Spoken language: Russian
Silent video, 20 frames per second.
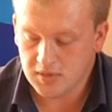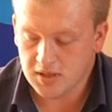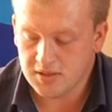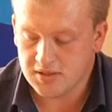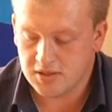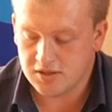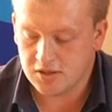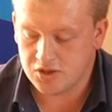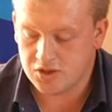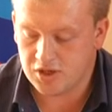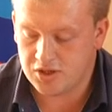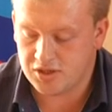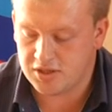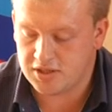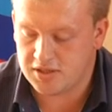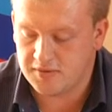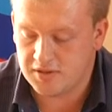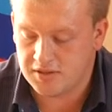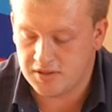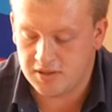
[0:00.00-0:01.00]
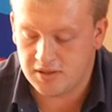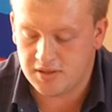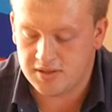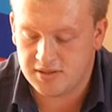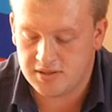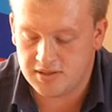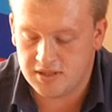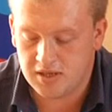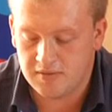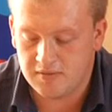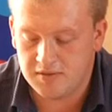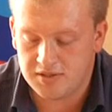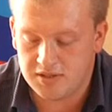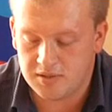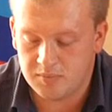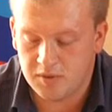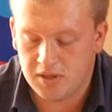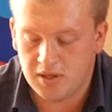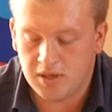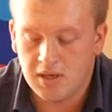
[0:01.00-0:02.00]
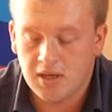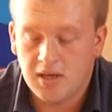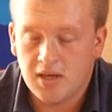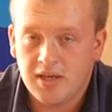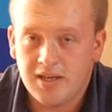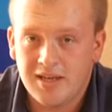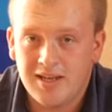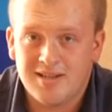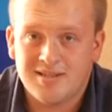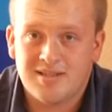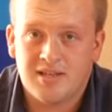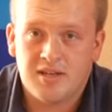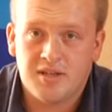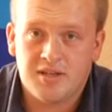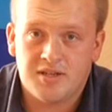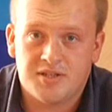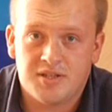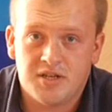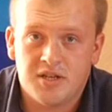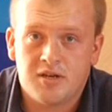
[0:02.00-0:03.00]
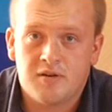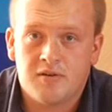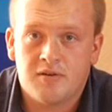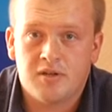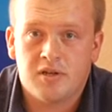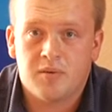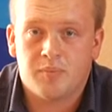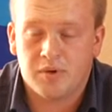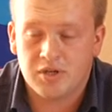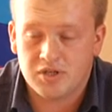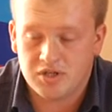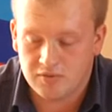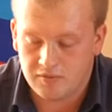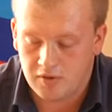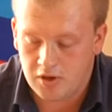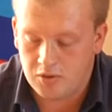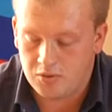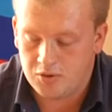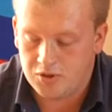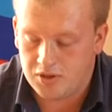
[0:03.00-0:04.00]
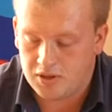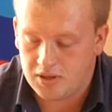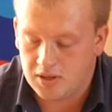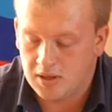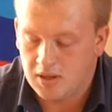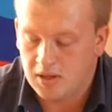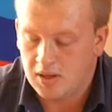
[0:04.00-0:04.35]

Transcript: содержащих сведения о составе семьи или зарегистрированных проживающих